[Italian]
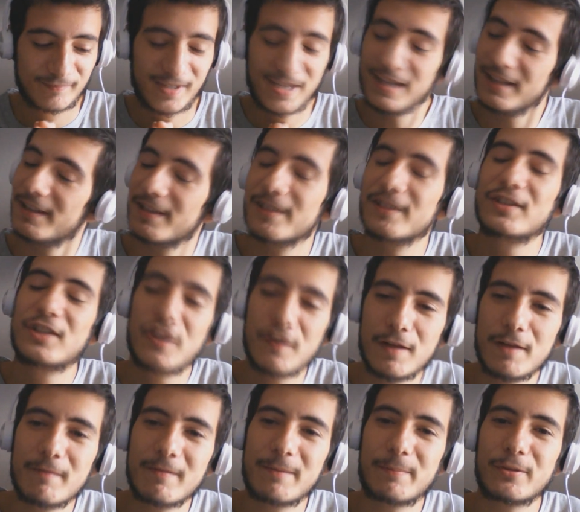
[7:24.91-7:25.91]
Che dire, ci
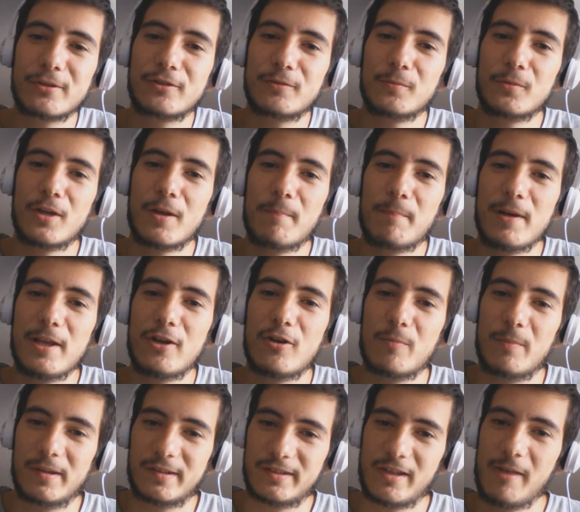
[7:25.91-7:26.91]
vediamo al prossimo gameplay
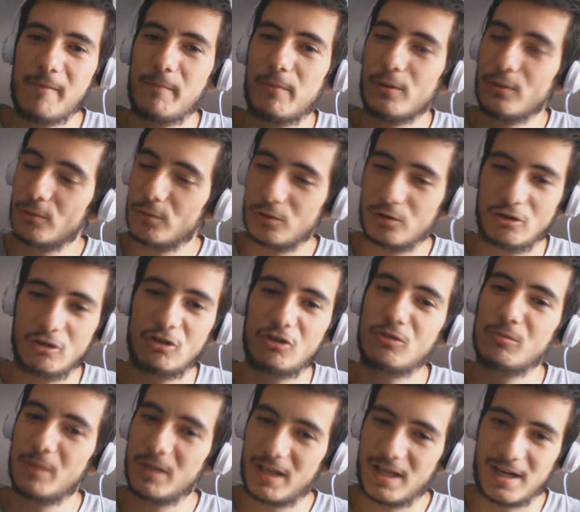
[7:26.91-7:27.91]
come sempre, un
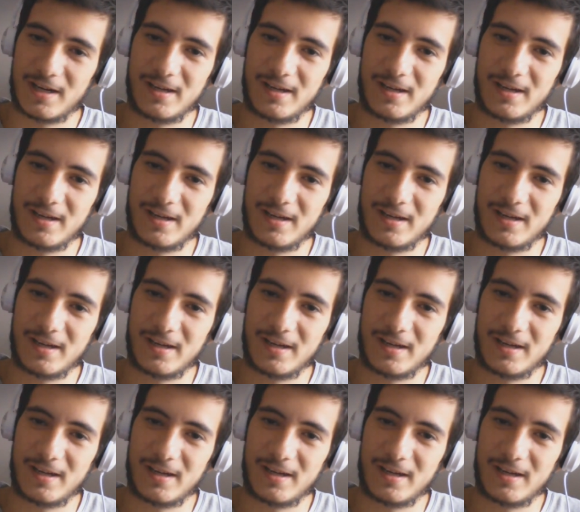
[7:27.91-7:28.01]
dolcissimo e